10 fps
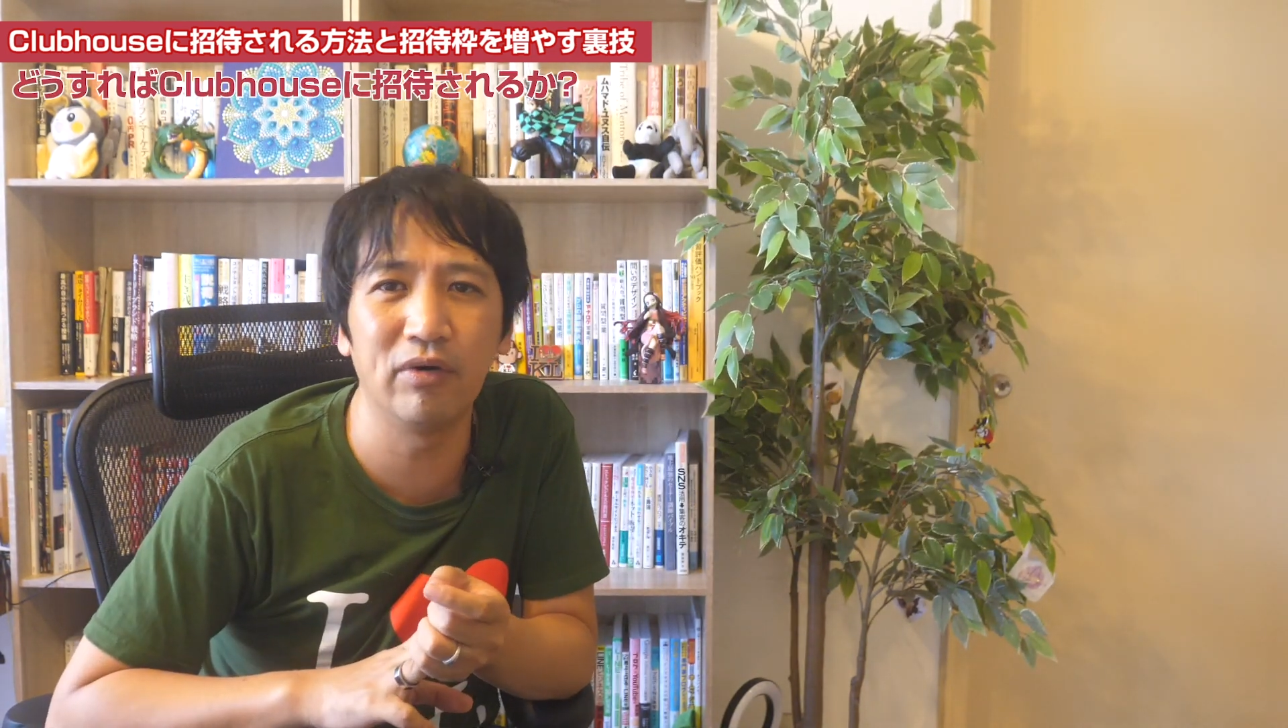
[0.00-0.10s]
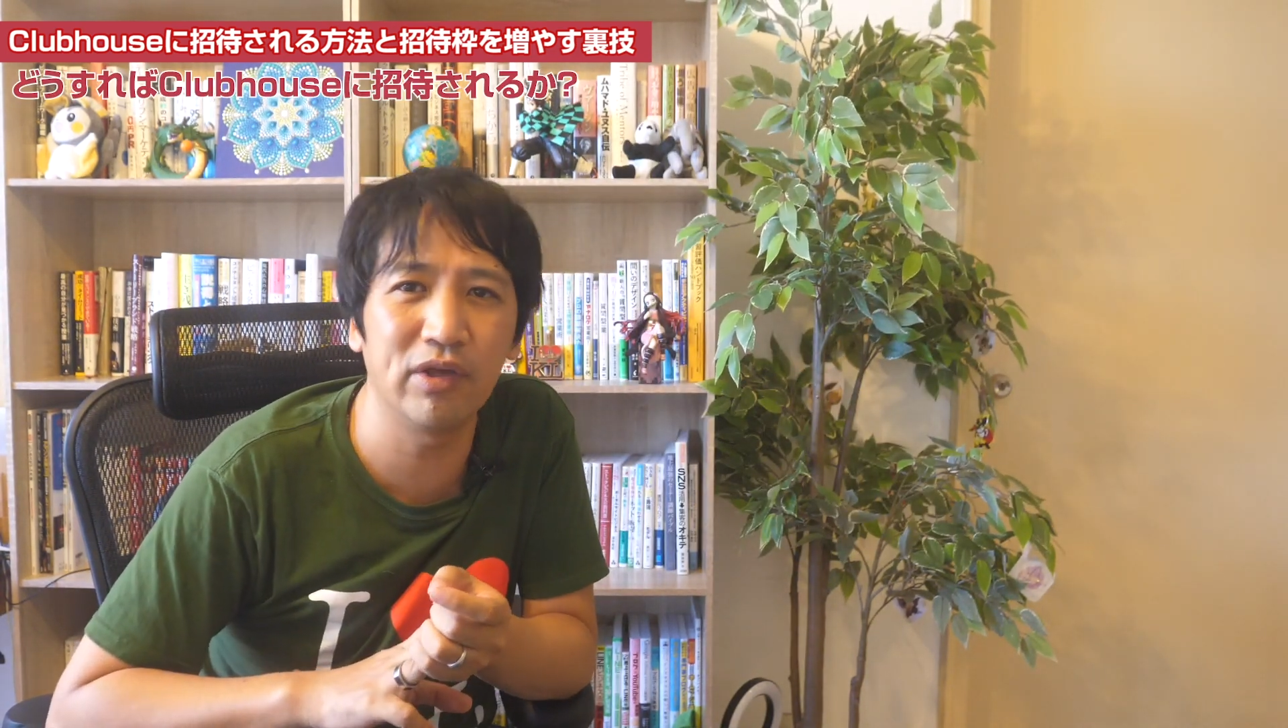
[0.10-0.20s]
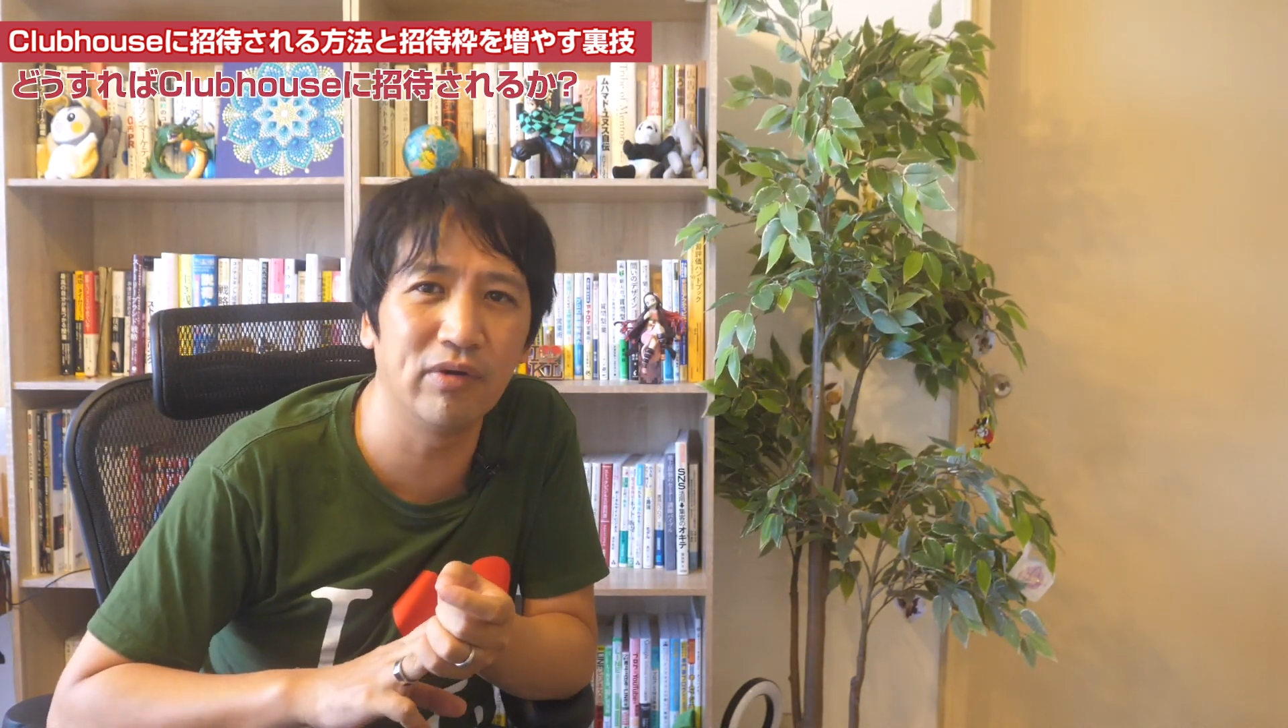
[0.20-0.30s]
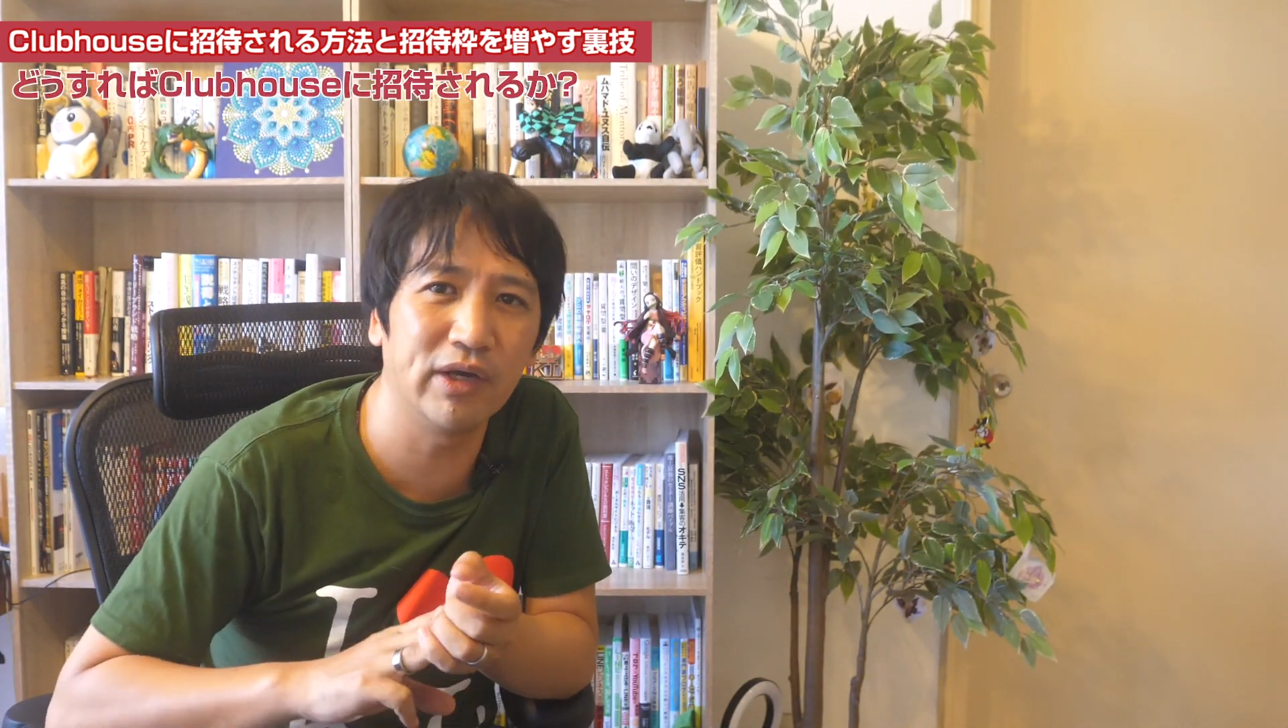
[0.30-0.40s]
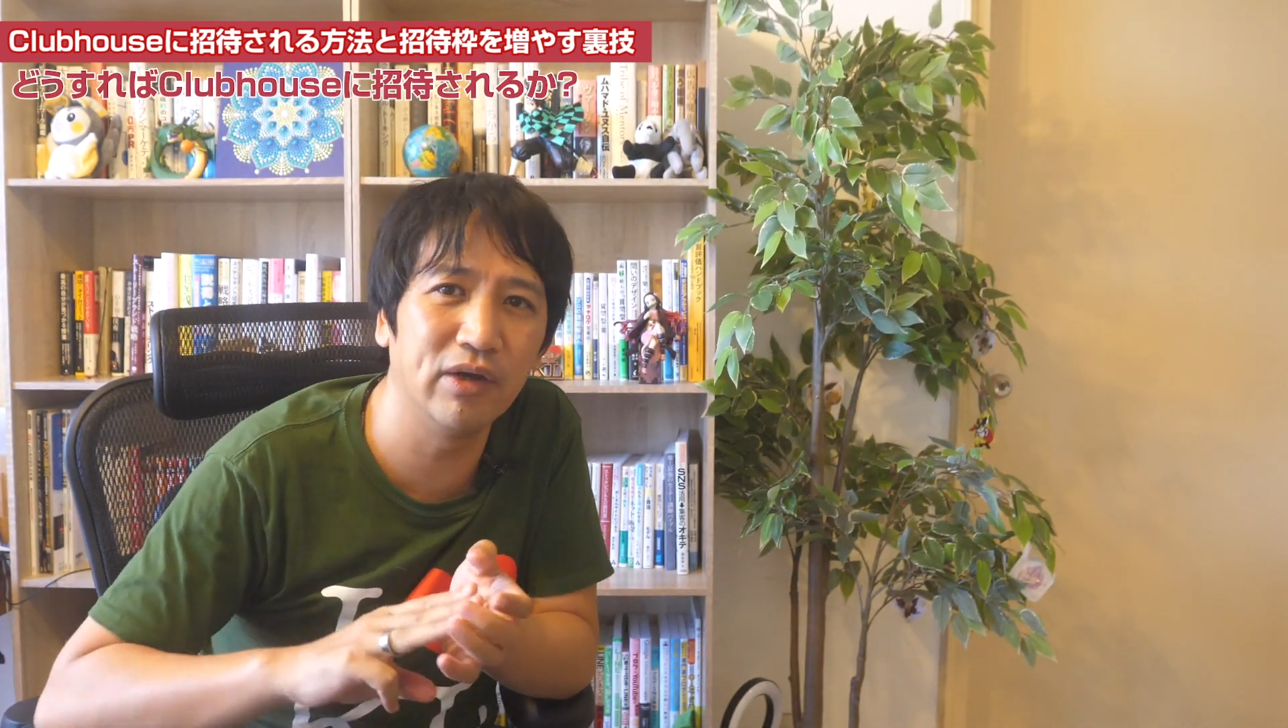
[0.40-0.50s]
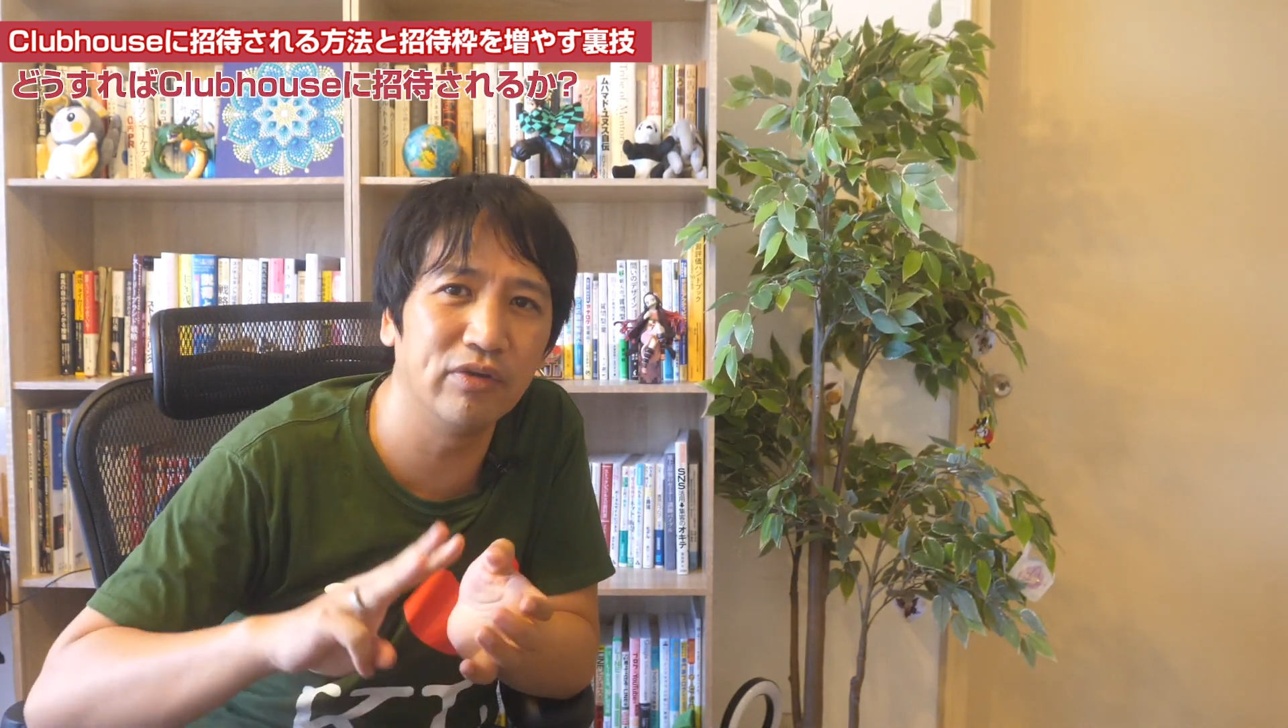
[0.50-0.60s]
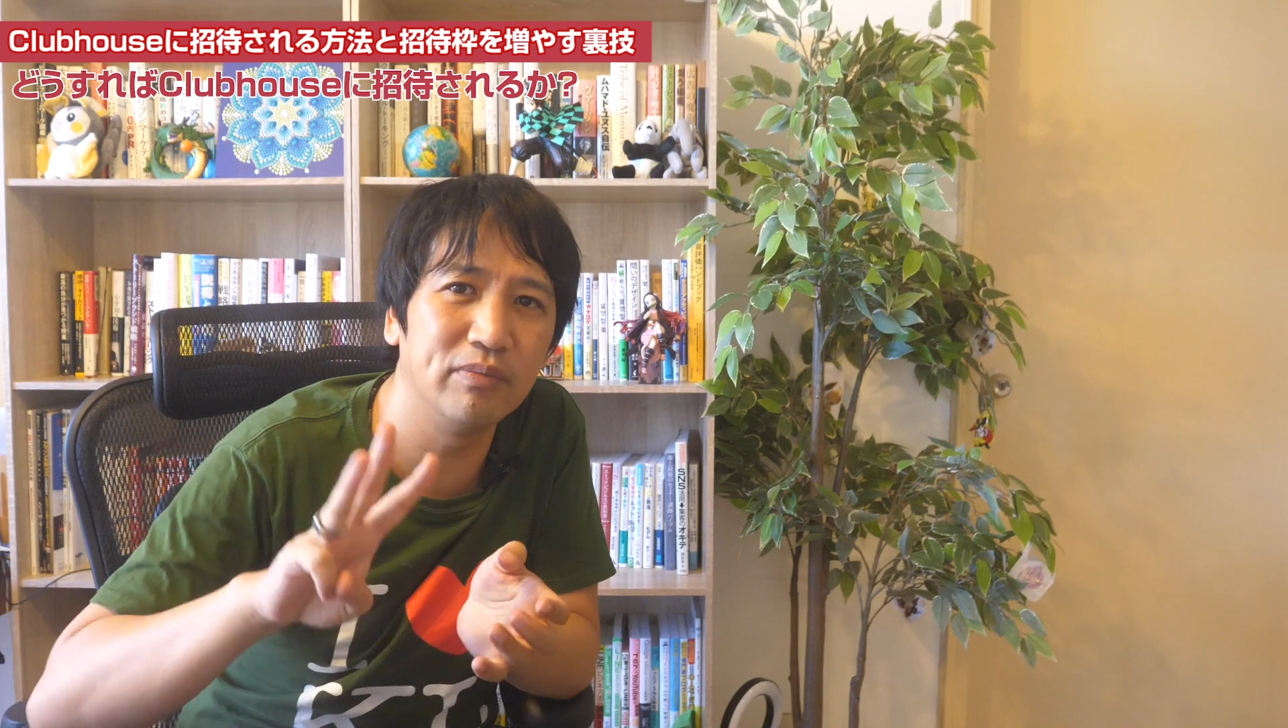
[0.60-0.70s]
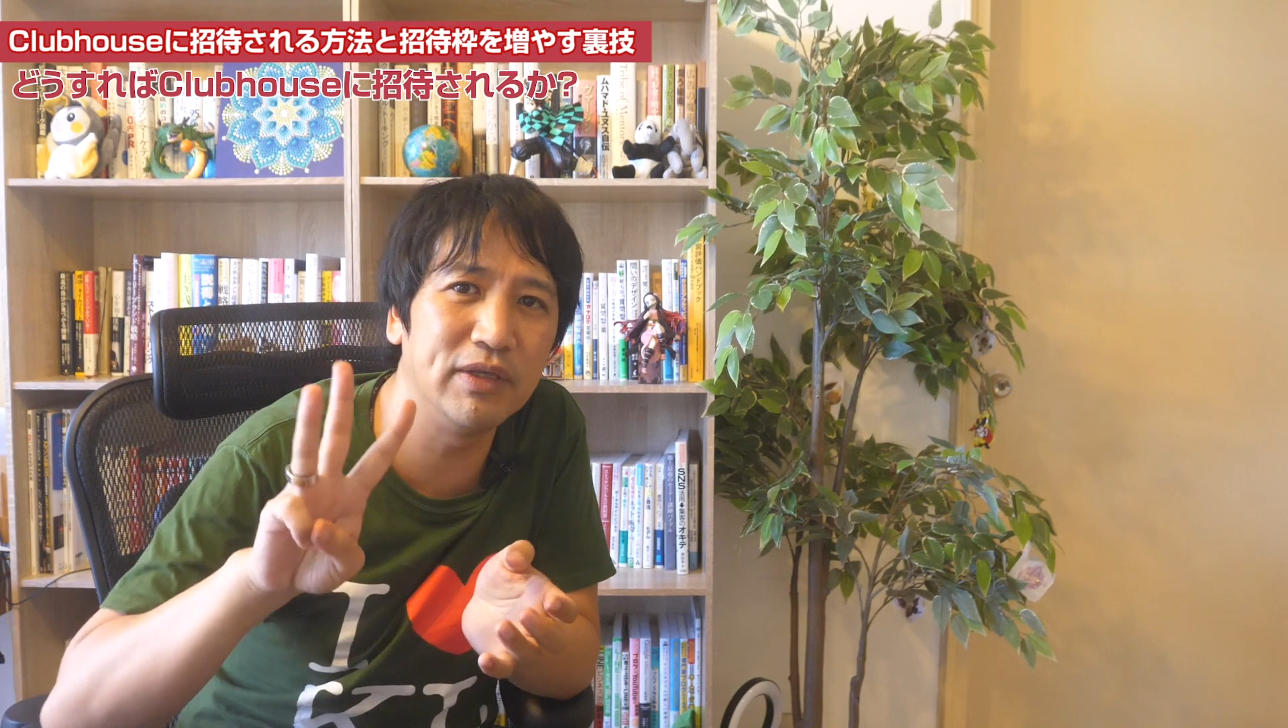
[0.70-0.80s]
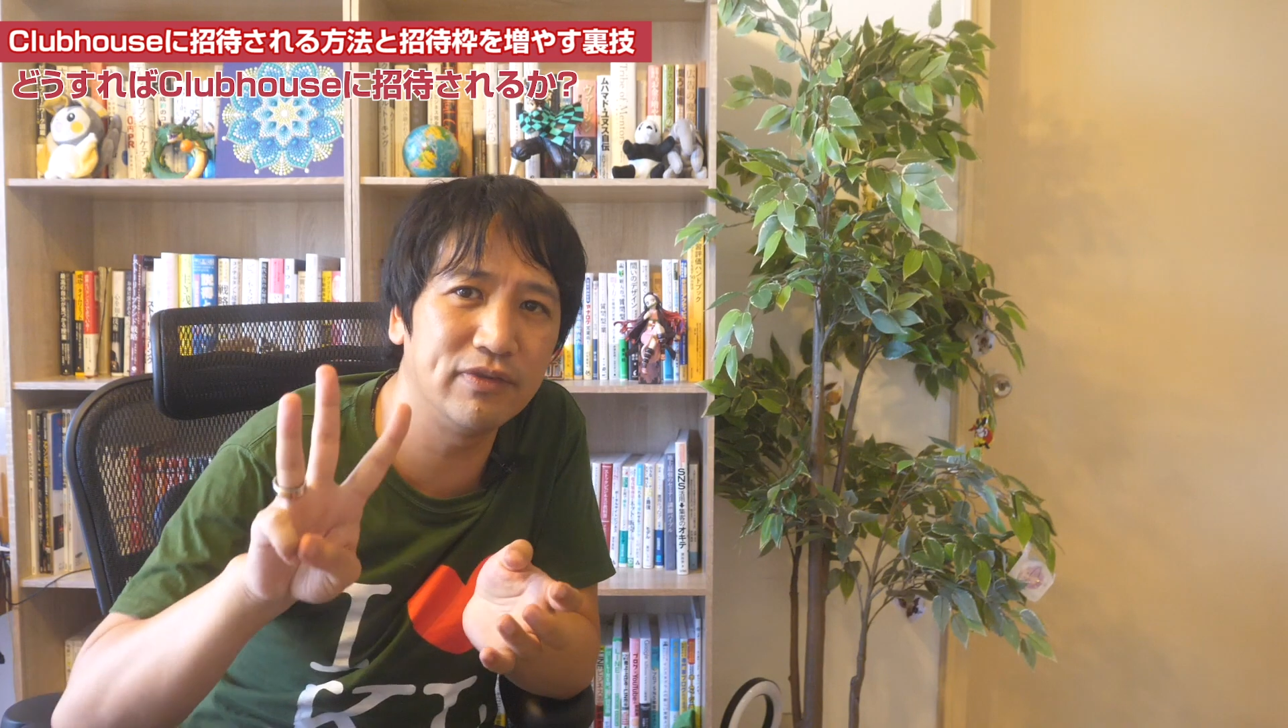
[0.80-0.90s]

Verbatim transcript: 大きく分けると3